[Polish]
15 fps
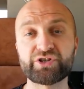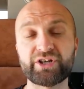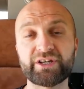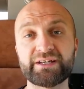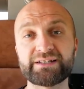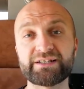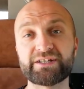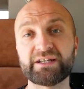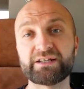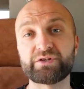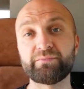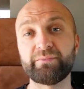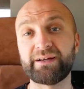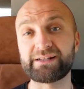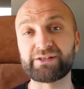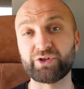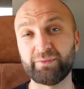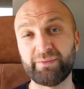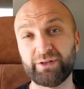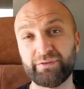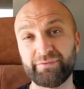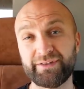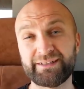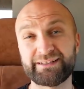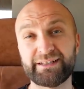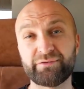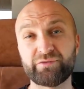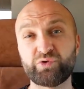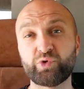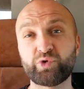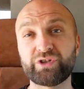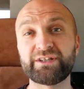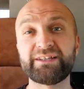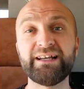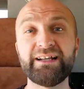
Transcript: że jest też bardzo dobra oferta w Turk